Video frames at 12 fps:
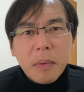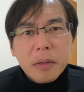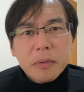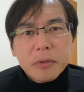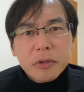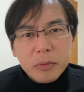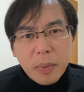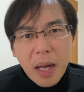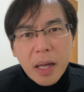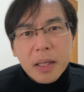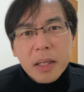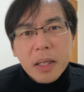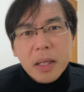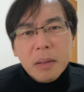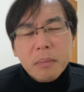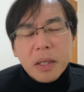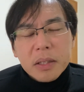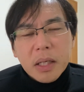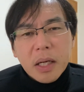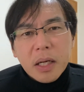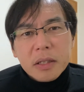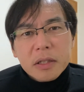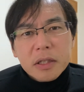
まあ、冬場、まあ、3月4